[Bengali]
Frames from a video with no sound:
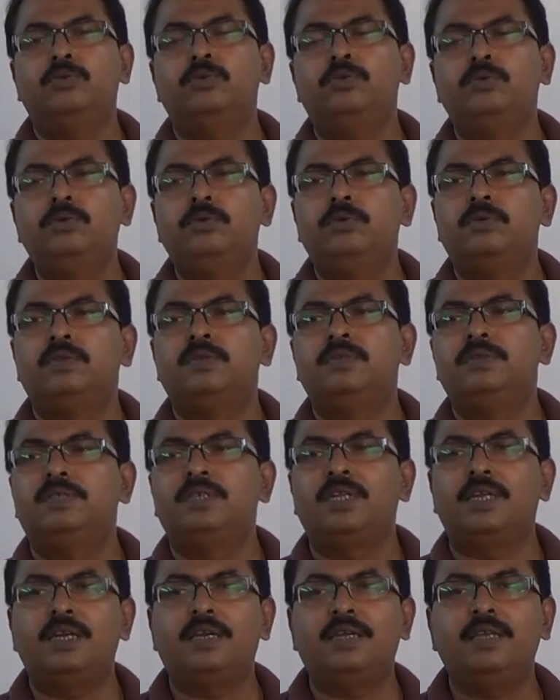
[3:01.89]
টু
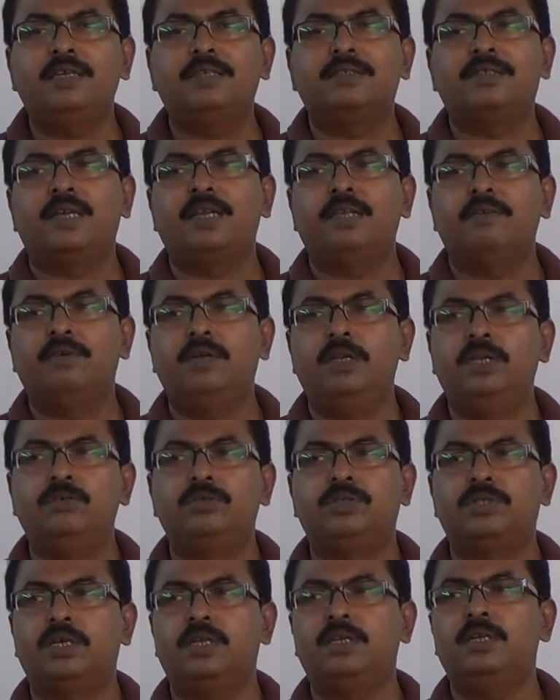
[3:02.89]
জেনেটিক্স অ্যান্ড
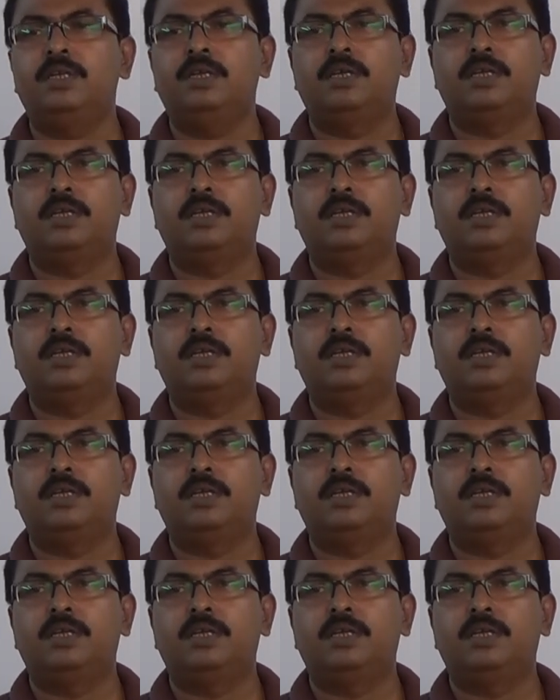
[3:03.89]
ইভলিউশন